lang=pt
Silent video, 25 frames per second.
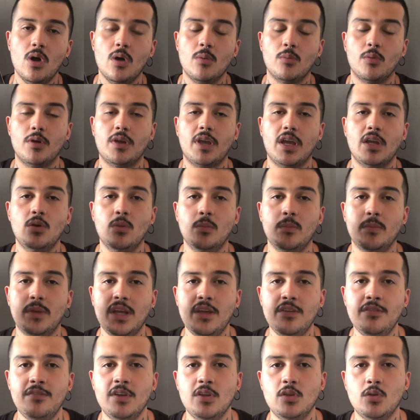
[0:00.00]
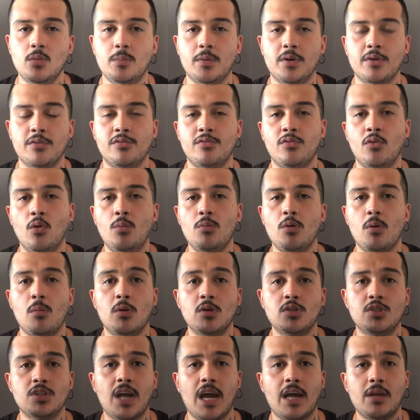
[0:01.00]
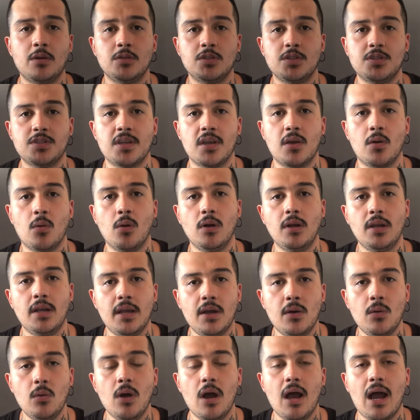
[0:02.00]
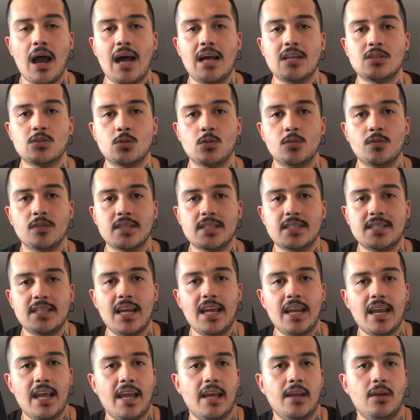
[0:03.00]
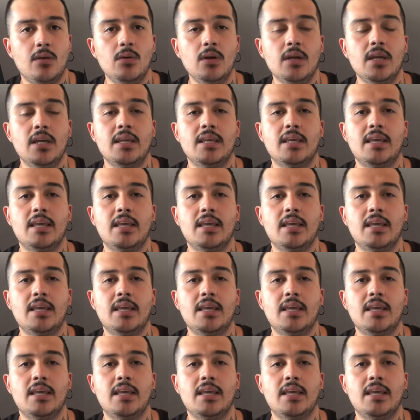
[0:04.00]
porque no briefing do perfume o Boticário diz que colheu as uvas Nerello,